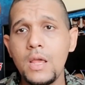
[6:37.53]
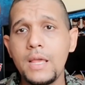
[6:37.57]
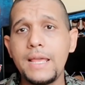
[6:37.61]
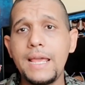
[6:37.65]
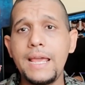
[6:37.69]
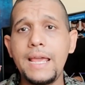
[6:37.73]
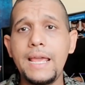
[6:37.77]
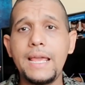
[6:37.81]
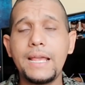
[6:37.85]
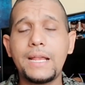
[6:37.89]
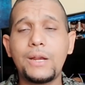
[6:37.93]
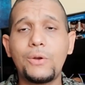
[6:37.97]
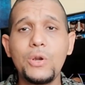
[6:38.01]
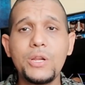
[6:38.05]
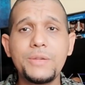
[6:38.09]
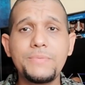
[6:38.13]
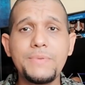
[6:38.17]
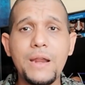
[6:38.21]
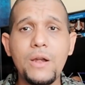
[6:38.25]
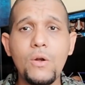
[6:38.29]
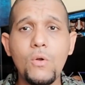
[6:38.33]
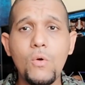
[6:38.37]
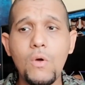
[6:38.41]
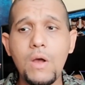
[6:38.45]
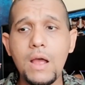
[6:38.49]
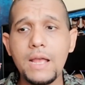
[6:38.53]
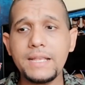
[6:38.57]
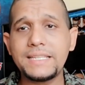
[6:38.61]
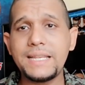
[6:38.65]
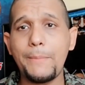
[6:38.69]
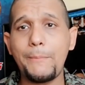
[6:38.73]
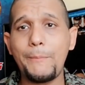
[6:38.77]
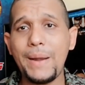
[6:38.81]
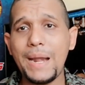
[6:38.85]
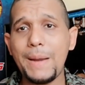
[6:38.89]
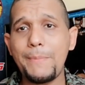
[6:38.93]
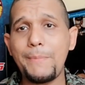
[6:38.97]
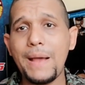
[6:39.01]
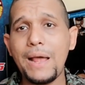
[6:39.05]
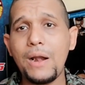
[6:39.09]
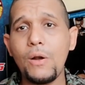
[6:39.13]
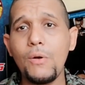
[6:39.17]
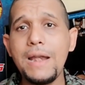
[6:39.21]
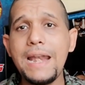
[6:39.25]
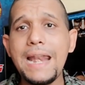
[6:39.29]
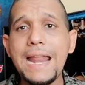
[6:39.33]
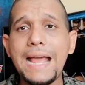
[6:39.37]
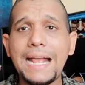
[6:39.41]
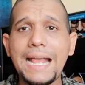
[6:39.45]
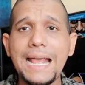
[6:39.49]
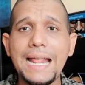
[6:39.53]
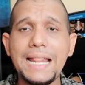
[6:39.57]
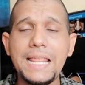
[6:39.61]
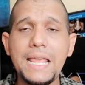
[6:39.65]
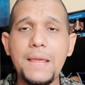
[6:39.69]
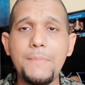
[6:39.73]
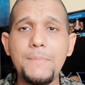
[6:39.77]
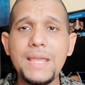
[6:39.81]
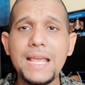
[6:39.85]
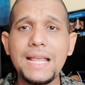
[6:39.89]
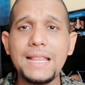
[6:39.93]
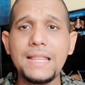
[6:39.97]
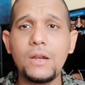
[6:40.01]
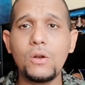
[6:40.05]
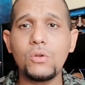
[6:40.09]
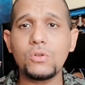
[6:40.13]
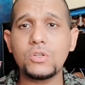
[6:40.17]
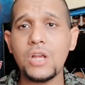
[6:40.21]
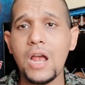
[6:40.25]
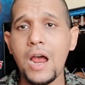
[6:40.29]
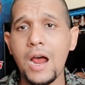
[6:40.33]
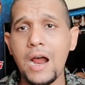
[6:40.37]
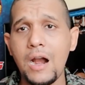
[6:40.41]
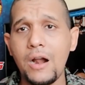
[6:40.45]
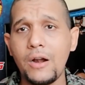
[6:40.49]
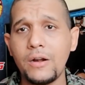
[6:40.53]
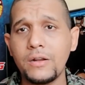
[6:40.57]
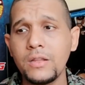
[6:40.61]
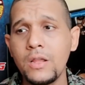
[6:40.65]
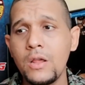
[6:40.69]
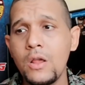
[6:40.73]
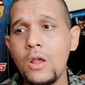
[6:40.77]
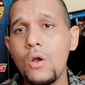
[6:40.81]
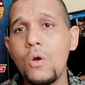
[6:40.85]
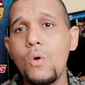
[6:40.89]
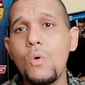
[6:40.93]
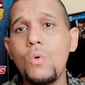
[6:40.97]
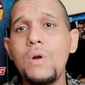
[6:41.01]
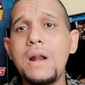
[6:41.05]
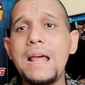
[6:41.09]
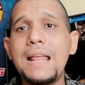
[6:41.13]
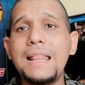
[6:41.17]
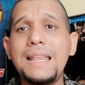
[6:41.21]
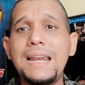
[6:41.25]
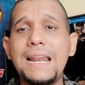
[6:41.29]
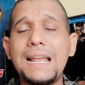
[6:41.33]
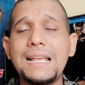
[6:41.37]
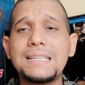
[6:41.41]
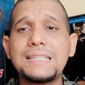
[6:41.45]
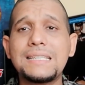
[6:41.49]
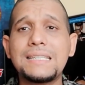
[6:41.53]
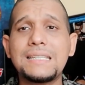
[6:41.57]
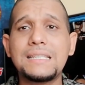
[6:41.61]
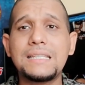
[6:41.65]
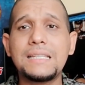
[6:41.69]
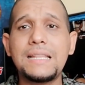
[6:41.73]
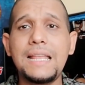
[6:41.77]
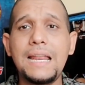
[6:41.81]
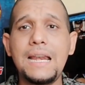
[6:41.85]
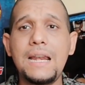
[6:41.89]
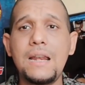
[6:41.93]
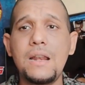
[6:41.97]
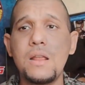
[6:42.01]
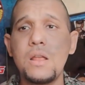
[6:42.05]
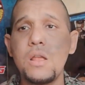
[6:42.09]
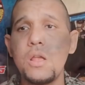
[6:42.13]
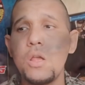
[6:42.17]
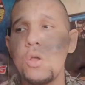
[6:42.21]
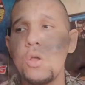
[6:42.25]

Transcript: Eh, Chris Benoit se preparó en la Academia de los Hart, una de las, del,